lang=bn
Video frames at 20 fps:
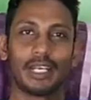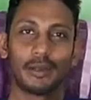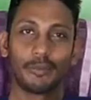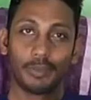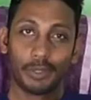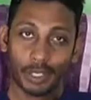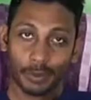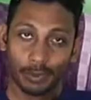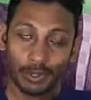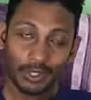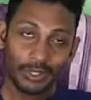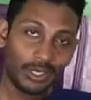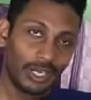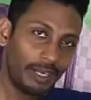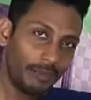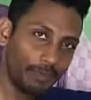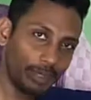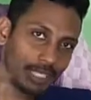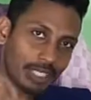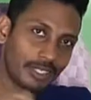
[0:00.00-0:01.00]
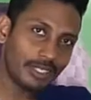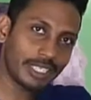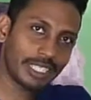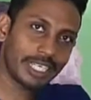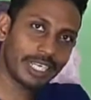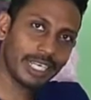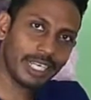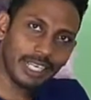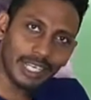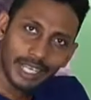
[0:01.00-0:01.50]
প্রিয় বন্ধুরা
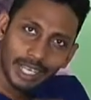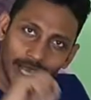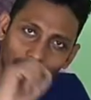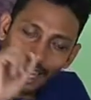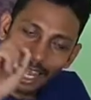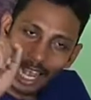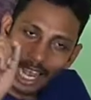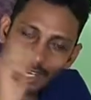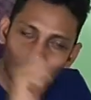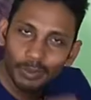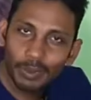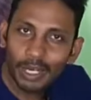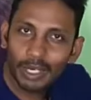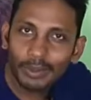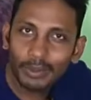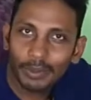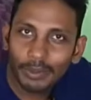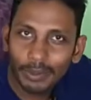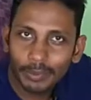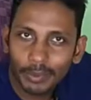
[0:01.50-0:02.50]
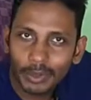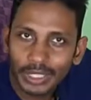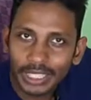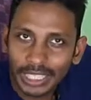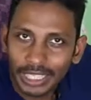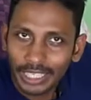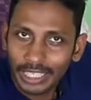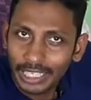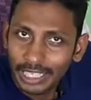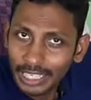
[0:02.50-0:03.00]
বিষয়টিকে আরও ভালোভাবে বুঝি
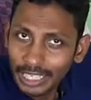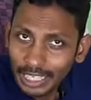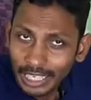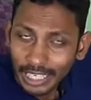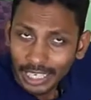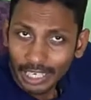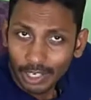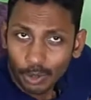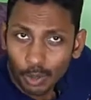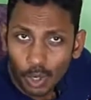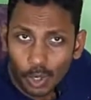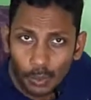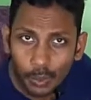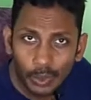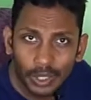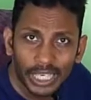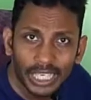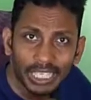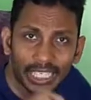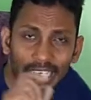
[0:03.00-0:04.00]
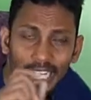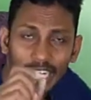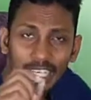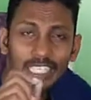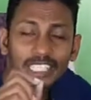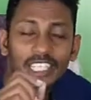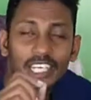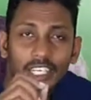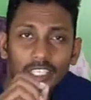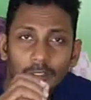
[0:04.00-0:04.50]
কর্পোরেট
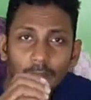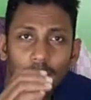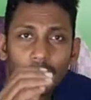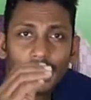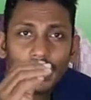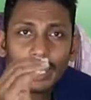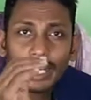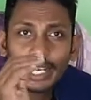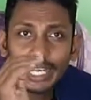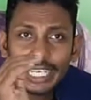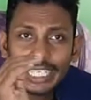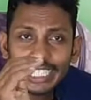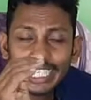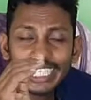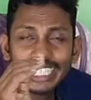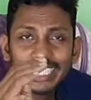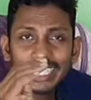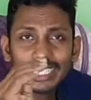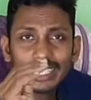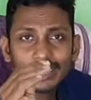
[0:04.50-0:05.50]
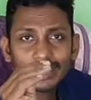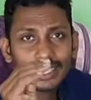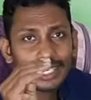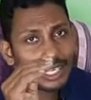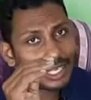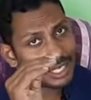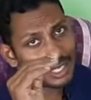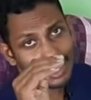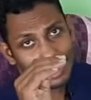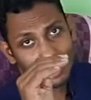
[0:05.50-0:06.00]
কালচার বা এই যে ইন্টারন্যাশনাল
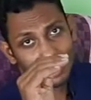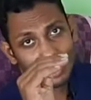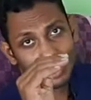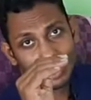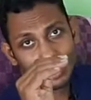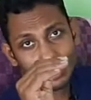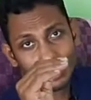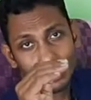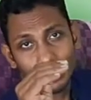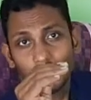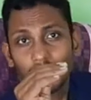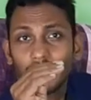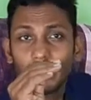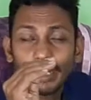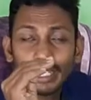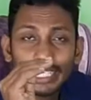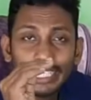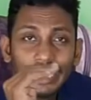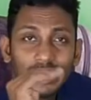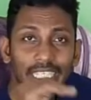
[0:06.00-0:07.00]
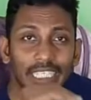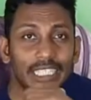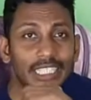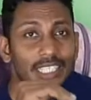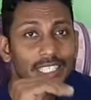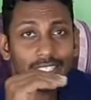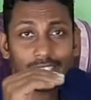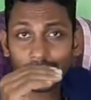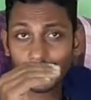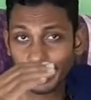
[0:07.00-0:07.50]
কালচার
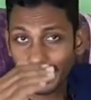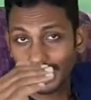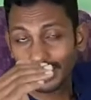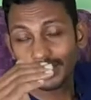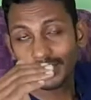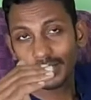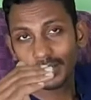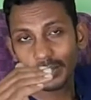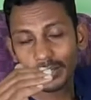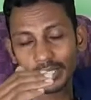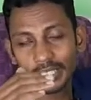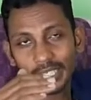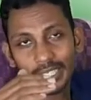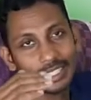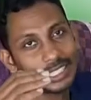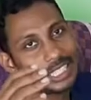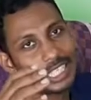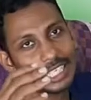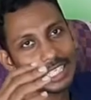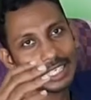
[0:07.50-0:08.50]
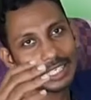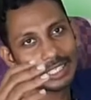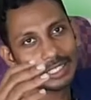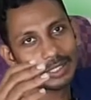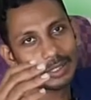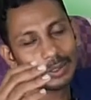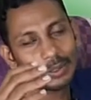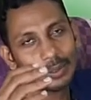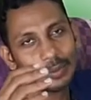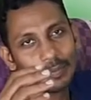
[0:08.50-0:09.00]
ইংরেজির যে কালচার রয়েছে সেটা
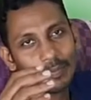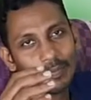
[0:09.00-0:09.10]
কিন্তু